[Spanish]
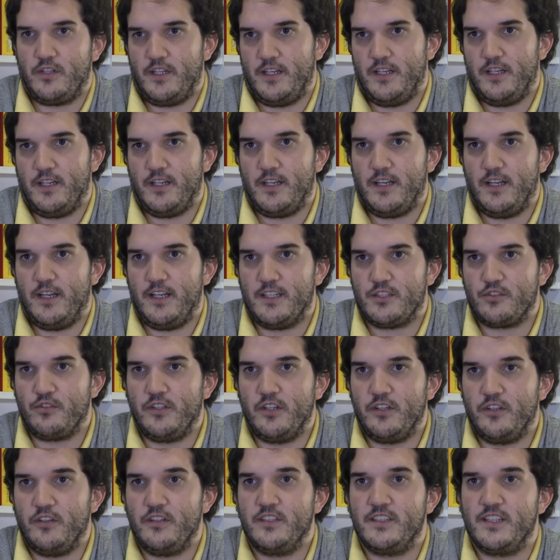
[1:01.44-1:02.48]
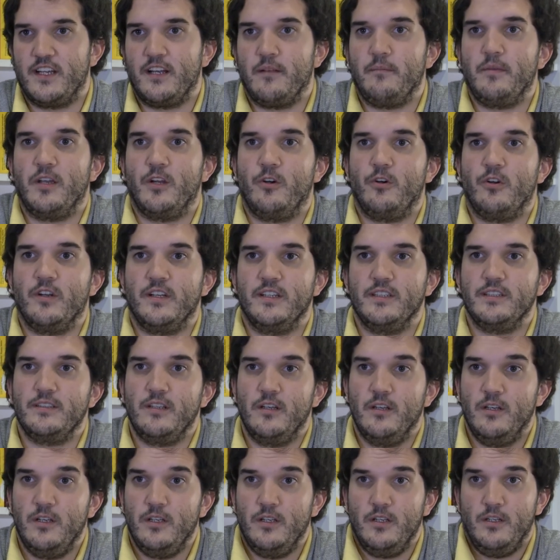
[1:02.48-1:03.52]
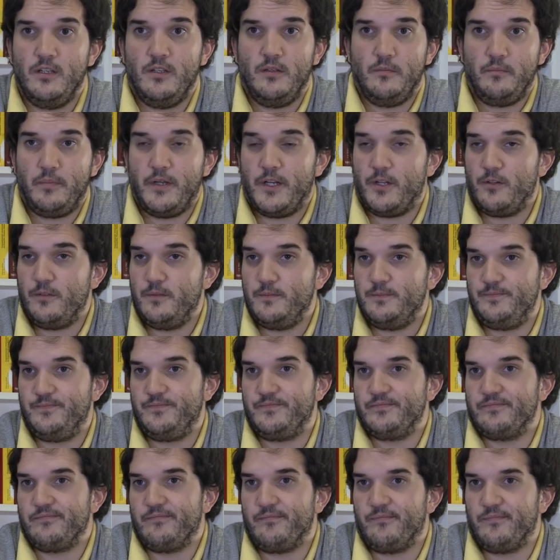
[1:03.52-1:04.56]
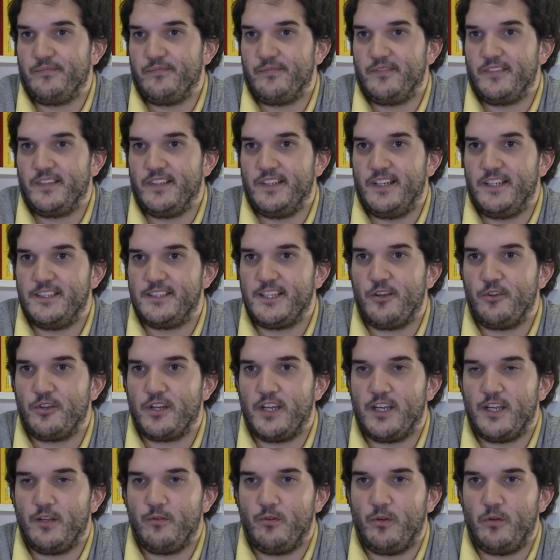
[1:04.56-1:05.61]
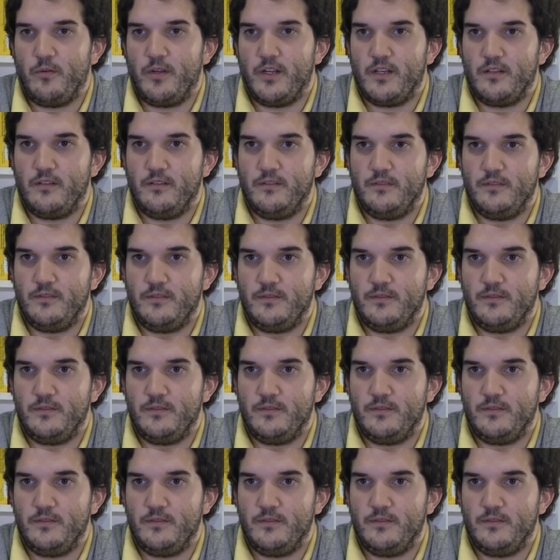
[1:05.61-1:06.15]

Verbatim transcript: que, las condiciones eran mejores, pero mm, es a lo que hay que volver.